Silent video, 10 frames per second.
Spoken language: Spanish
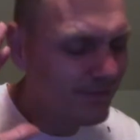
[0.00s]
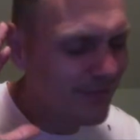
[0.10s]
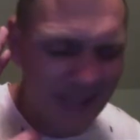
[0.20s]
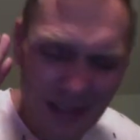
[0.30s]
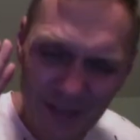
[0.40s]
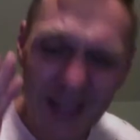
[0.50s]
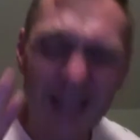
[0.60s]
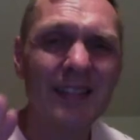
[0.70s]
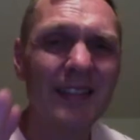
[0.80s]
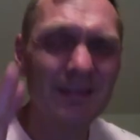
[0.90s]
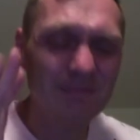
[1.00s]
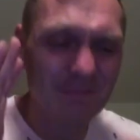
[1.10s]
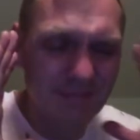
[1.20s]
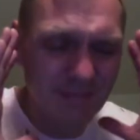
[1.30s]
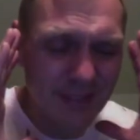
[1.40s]
la verdad,
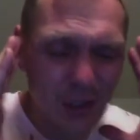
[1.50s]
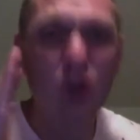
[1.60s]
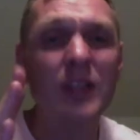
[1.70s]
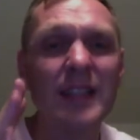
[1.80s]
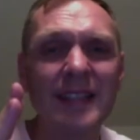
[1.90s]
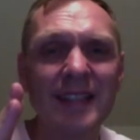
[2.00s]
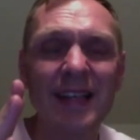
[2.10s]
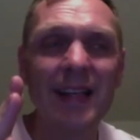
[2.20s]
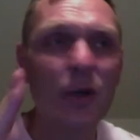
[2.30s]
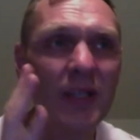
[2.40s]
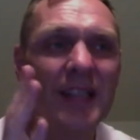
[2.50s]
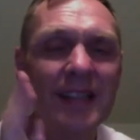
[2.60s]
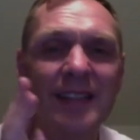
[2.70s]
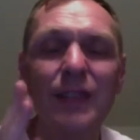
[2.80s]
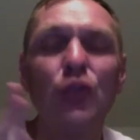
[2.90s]
cosas que ahorita,
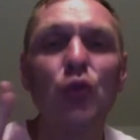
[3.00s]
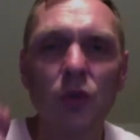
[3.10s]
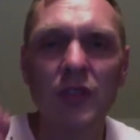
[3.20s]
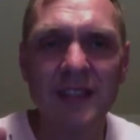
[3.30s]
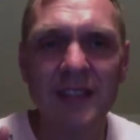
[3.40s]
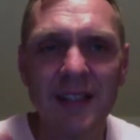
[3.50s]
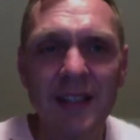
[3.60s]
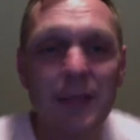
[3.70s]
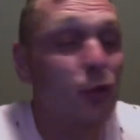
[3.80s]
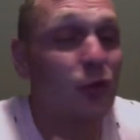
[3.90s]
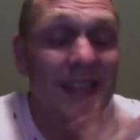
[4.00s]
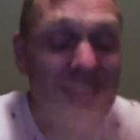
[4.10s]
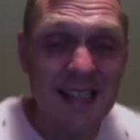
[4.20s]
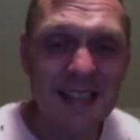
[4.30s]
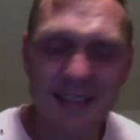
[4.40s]
si tú no estás en cripto,
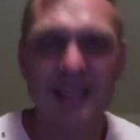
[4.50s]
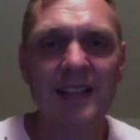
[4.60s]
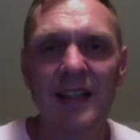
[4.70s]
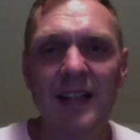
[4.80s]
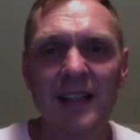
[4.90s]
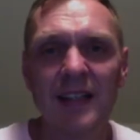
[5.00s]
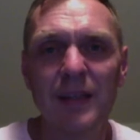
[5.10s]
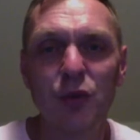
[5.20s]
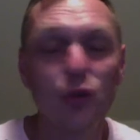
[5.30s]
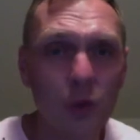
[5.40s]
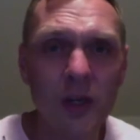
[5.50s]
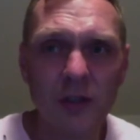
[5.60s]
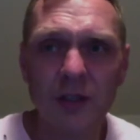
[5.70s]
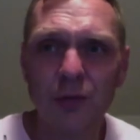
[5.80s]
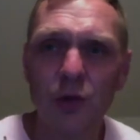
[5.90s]
tienes que entrar en cripto. No hay
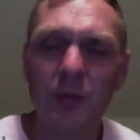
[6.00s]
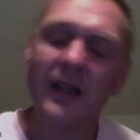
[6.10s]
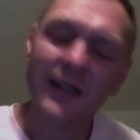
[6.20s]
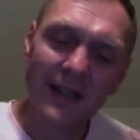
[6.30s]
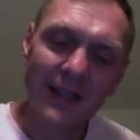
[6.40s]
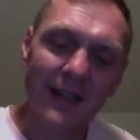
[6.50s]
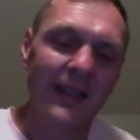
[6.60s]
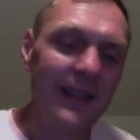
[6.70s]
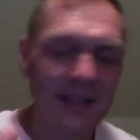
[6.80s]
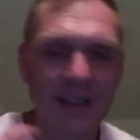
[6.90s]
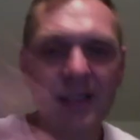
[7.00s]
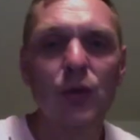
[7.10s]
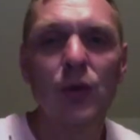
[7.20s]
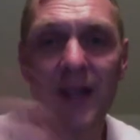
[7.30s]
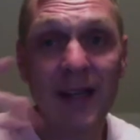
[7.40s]
otra forma. Y te
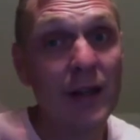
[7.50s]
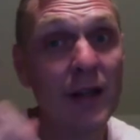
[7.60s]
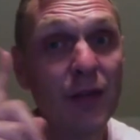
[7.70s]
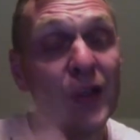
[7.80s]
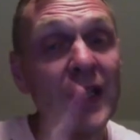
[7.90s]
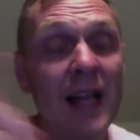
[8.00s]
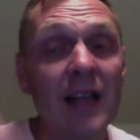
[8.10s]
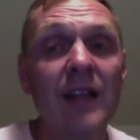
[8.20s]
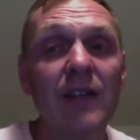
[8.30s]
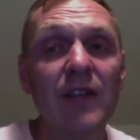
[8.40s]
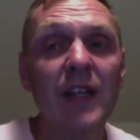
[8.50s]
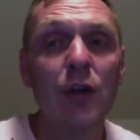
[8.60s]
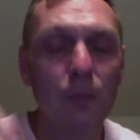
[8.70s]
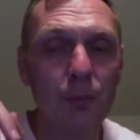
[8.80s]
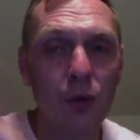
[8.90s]
digo en el final del
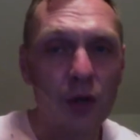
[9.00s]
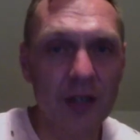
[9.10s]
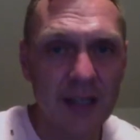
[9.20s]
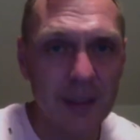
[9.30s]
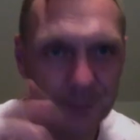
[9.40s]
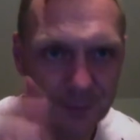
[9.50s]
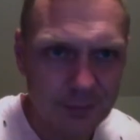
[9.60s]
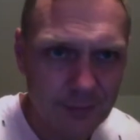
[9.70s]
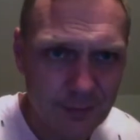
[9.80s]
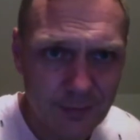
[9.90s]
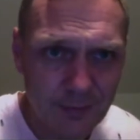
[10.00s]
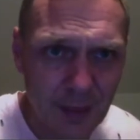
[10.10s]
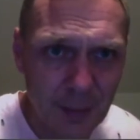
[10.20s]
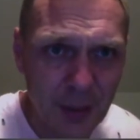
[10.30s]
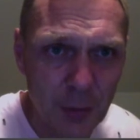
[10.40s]
video por qué.
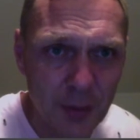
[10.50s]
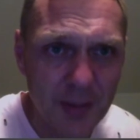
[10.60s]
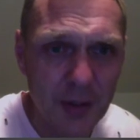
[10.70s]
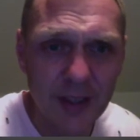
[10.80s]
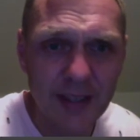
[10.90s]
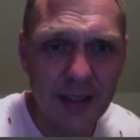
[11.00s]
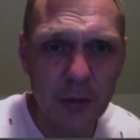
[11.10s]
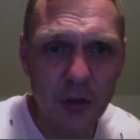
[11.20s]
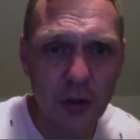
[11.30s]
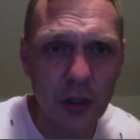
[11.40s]
Pero primero, ¿qué tenemos hoy?